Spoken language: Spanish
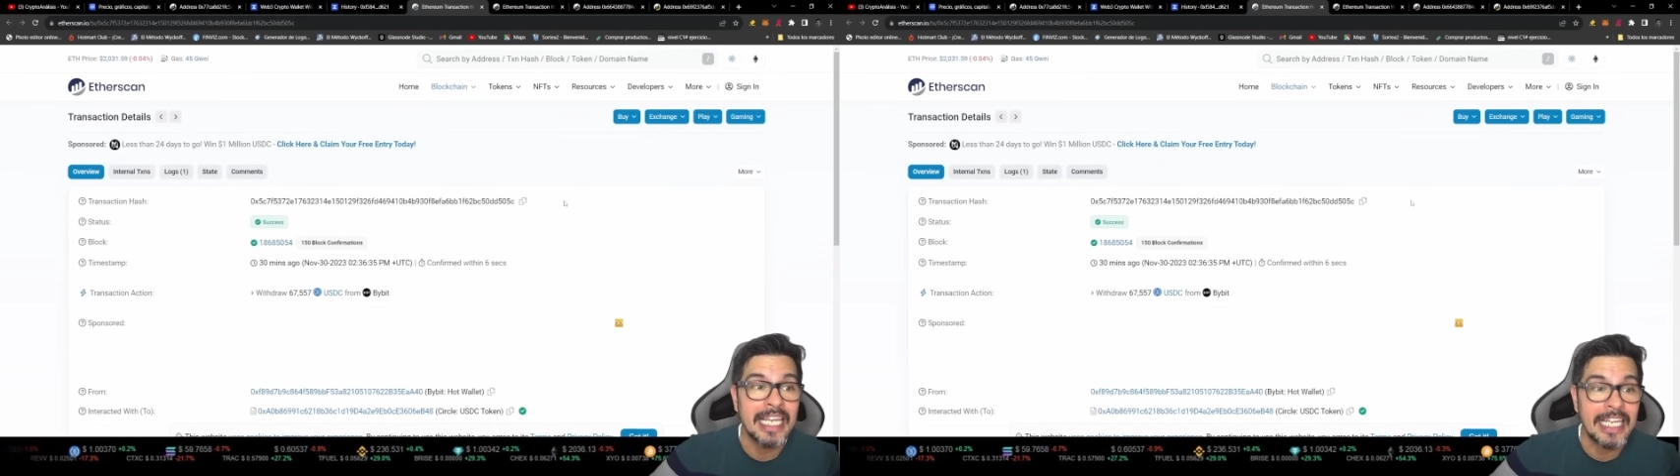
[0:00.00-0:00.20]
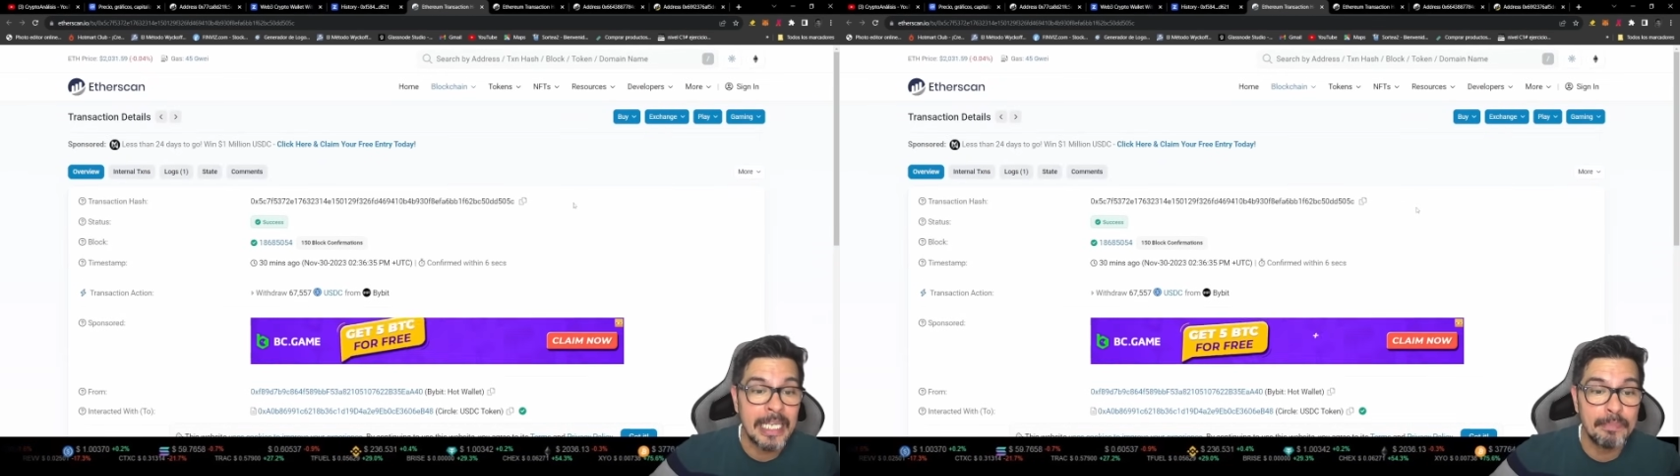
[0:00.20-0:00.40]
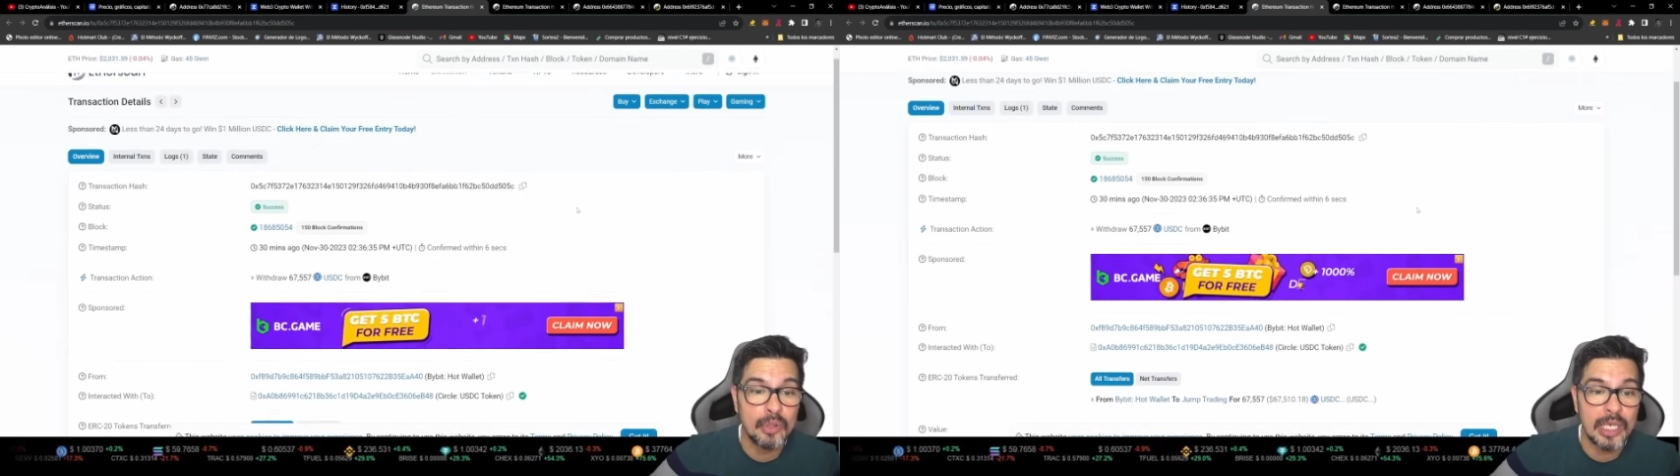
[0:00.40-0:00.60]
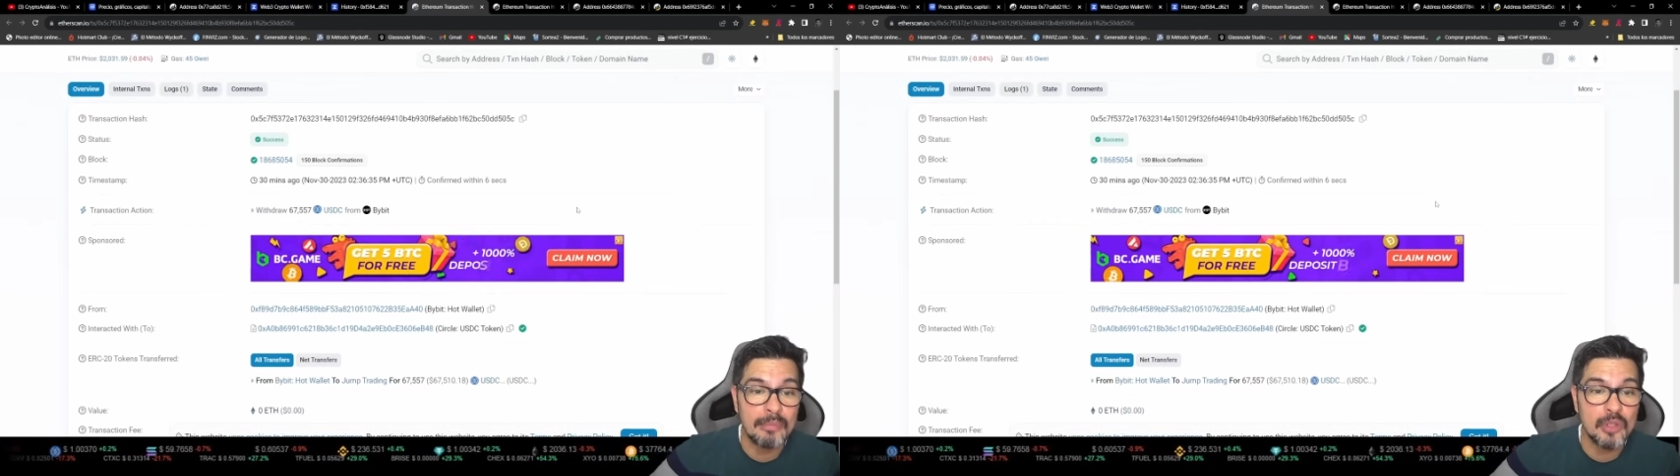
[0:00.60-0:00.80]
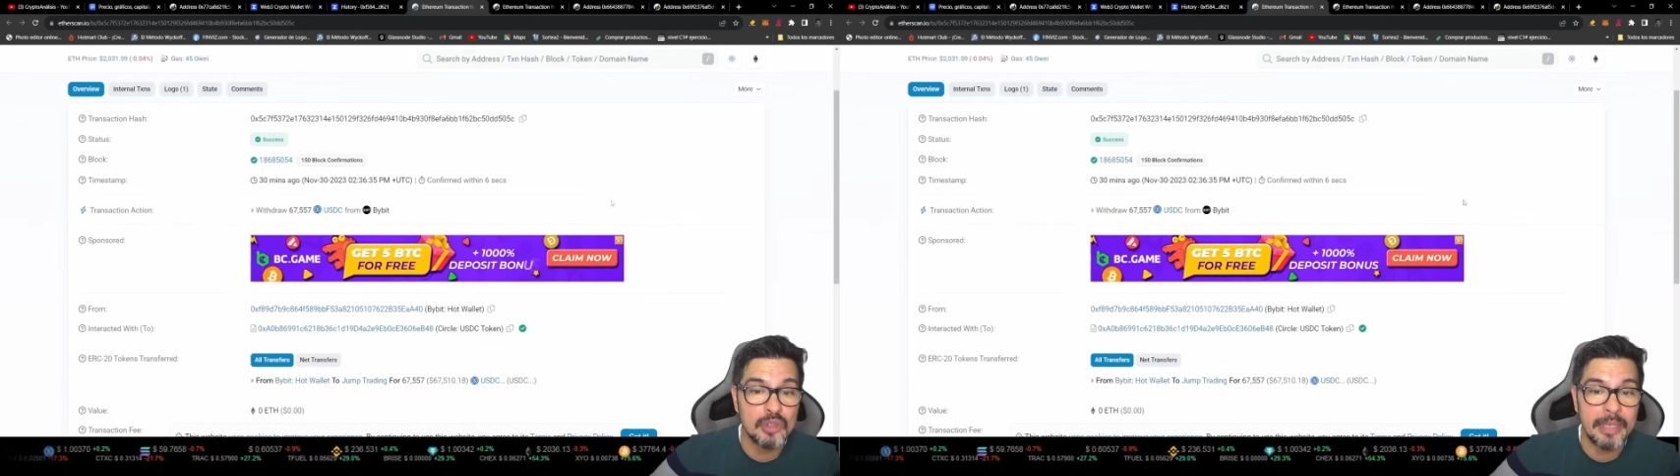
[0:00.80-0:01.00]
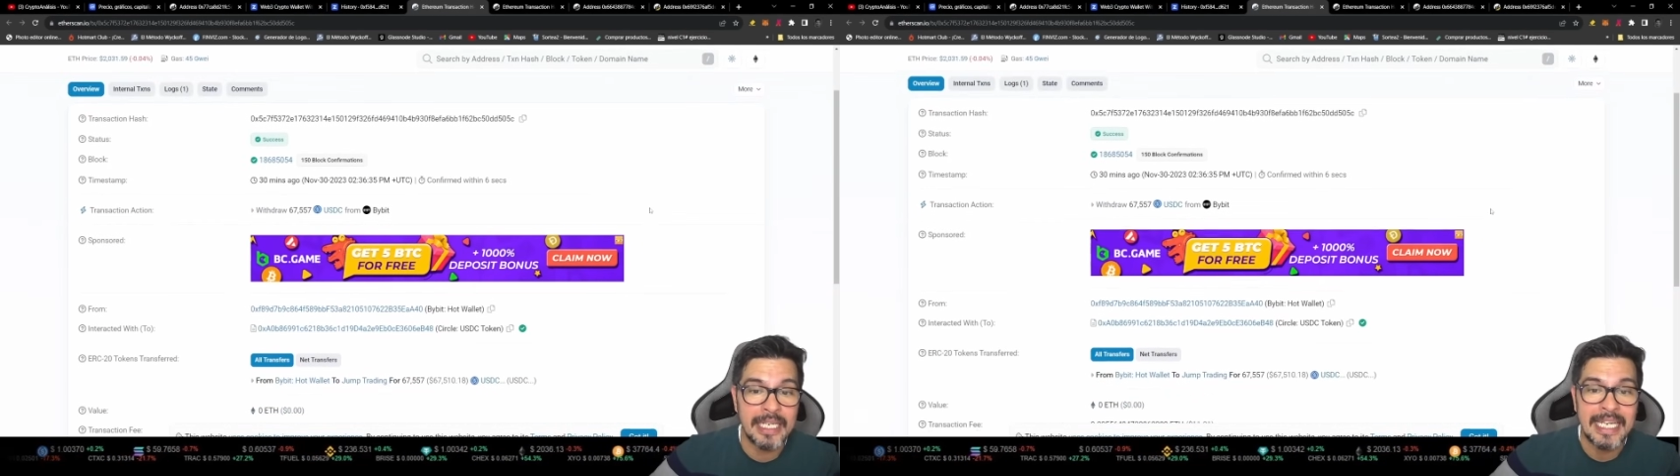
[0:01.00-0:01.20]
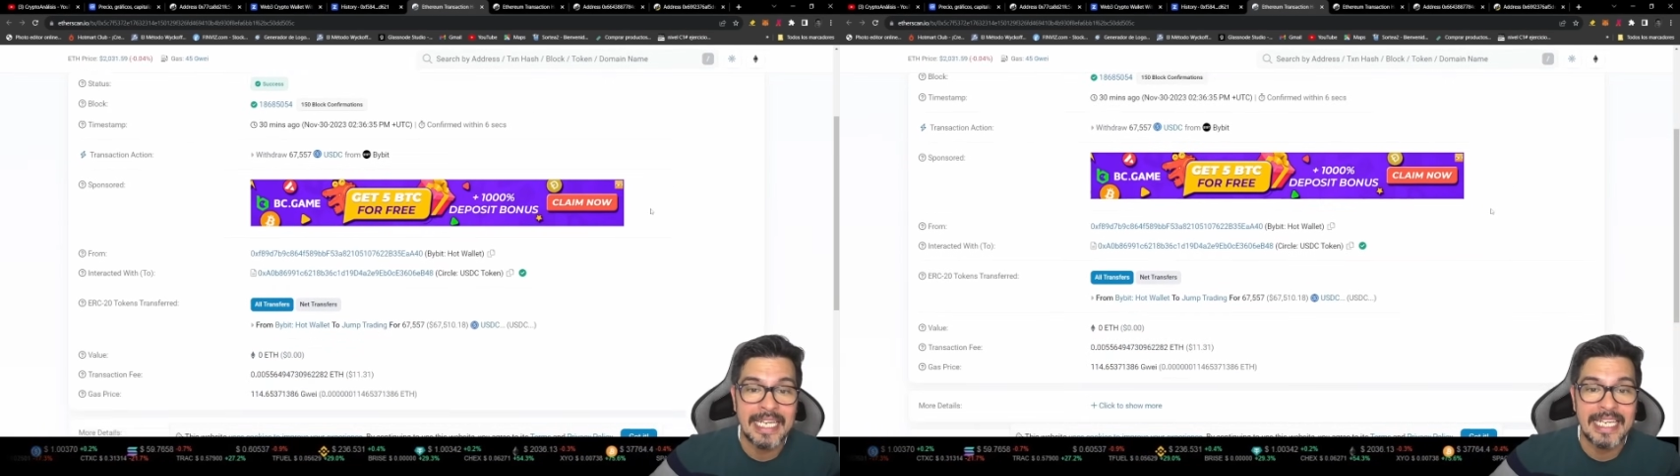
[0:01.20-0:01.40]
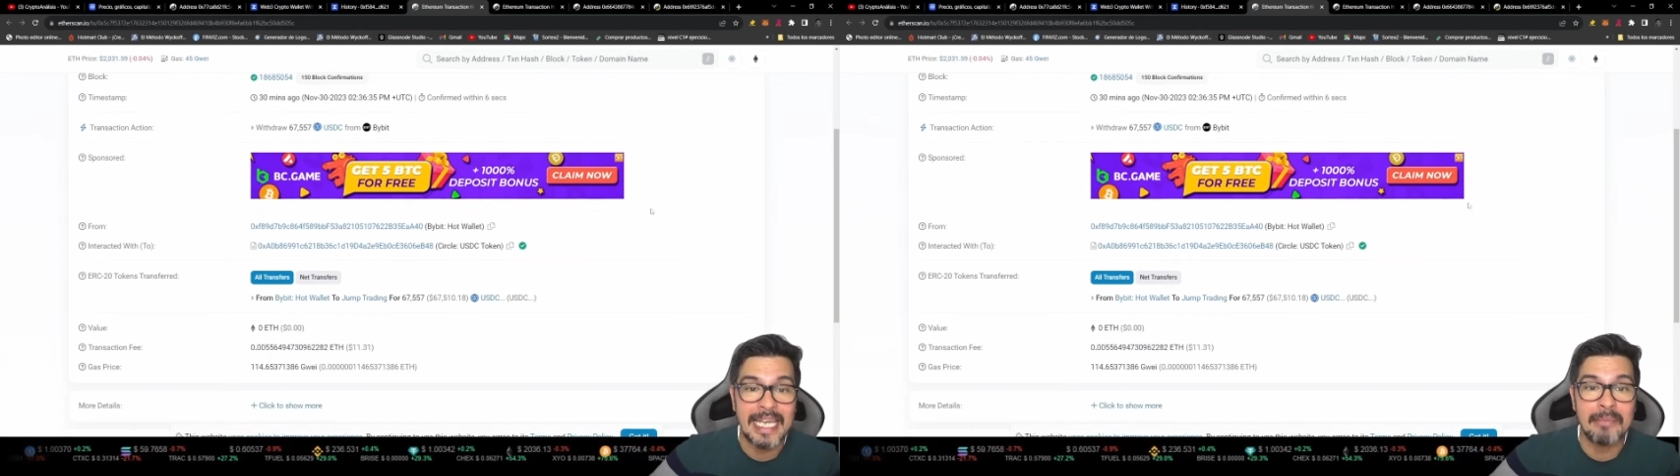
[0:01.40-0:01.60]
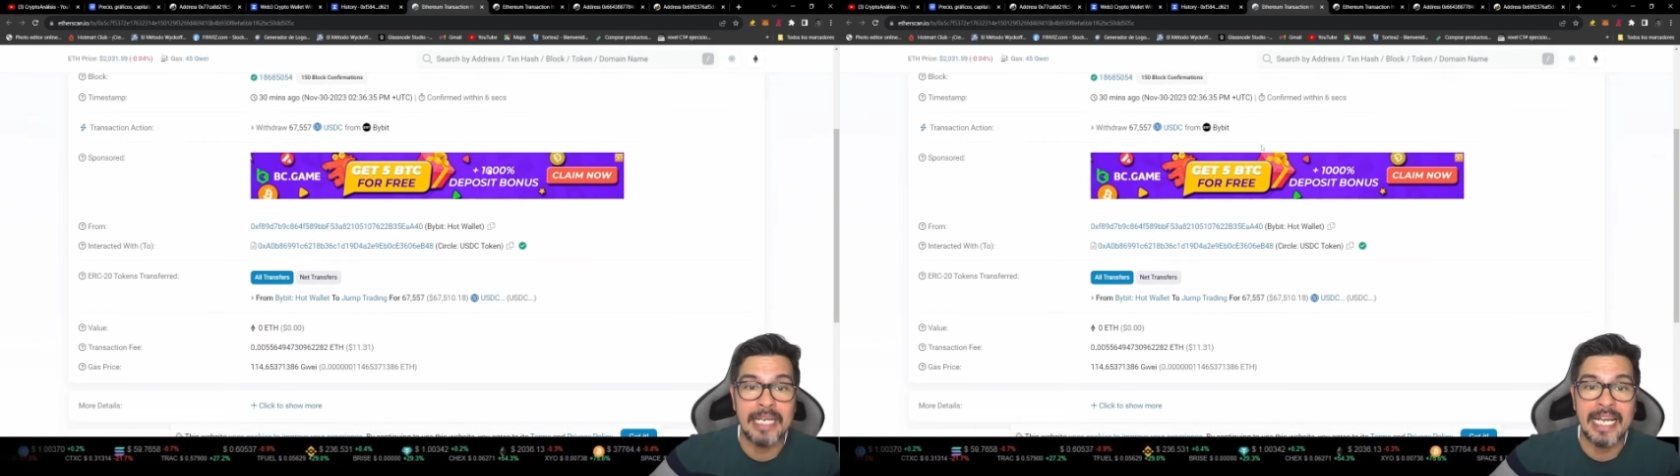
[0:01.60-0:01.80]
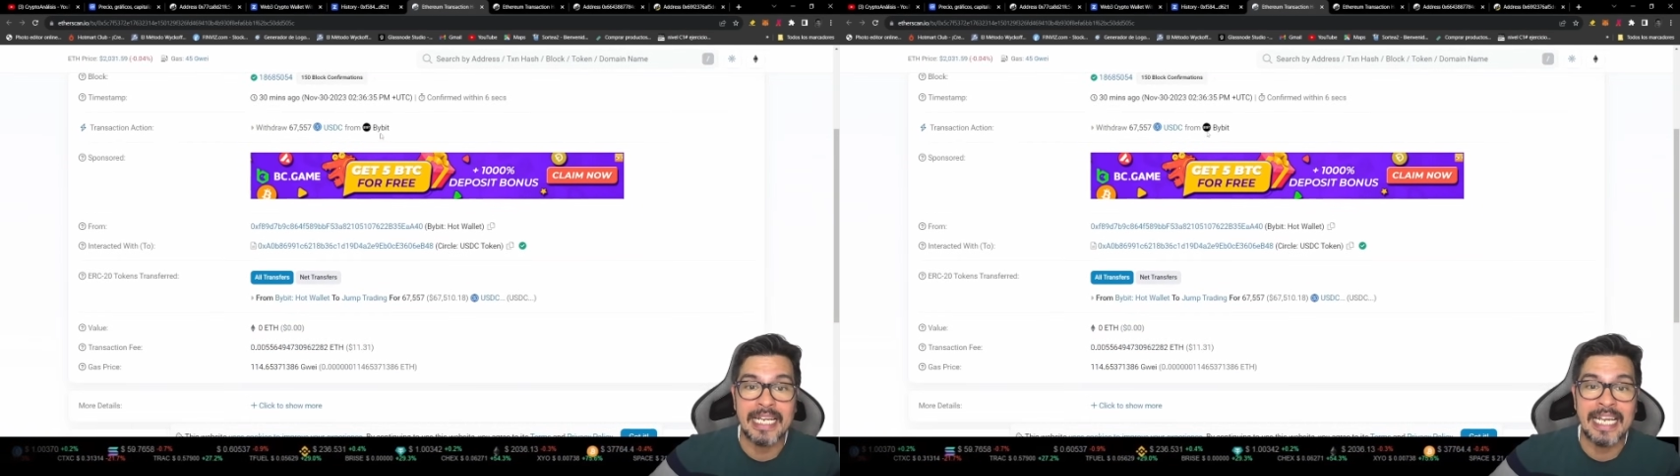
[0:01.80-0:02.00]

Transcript: y podremos ver que, mirar,